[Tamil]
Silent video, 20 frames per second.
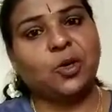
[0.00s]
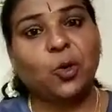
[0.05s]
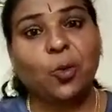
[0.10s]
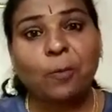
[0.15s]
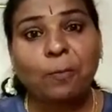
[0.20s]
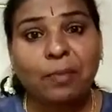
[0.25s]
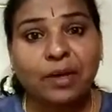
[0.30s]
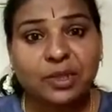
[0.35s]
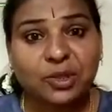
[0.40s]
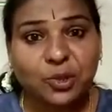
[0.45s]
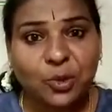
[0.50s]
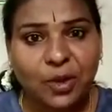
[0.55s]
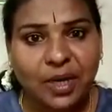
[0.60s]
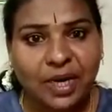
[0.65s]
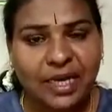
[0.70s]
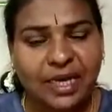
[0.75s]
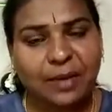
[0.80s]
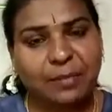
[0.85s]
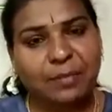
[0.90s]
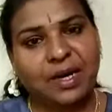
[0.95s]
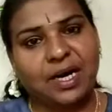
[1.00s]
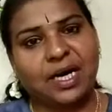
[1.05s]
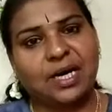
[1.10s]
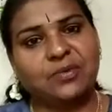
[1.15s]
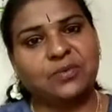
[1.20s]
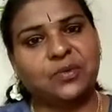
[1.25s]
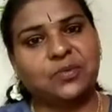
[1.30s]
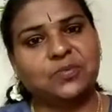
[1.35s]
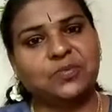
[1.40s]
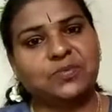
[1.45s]
ரொம்ப
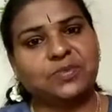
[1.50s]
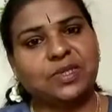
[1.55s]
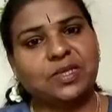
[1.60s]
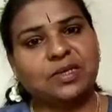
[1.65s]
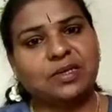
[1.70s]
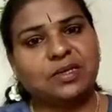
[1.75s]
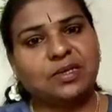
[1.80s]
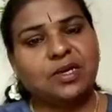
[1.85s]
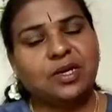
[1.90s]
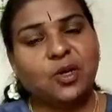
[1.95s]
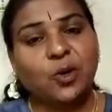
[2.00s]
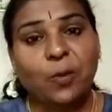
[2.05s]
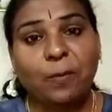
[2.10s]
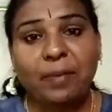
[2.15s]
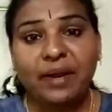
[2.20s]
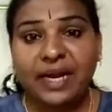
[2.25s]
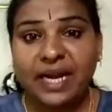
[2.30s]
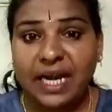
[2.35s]
துல்லியமாகவும் ரொம்ப